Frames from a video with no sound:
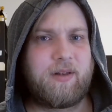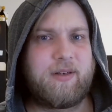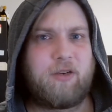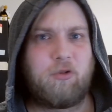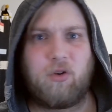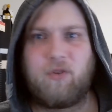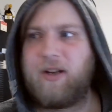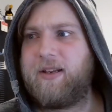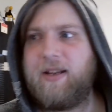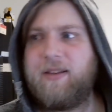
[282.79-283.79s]
die
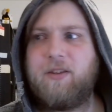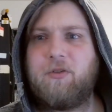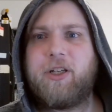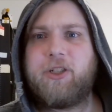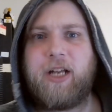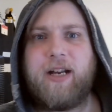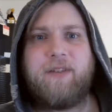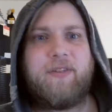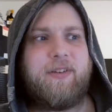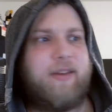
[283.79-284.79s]
Tonqualität sich
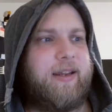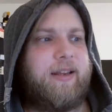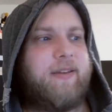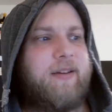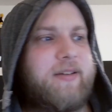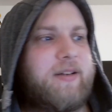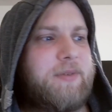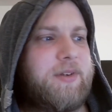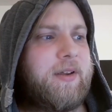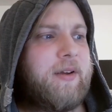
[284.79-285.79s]
unterscheidet, was echt seltsam ist.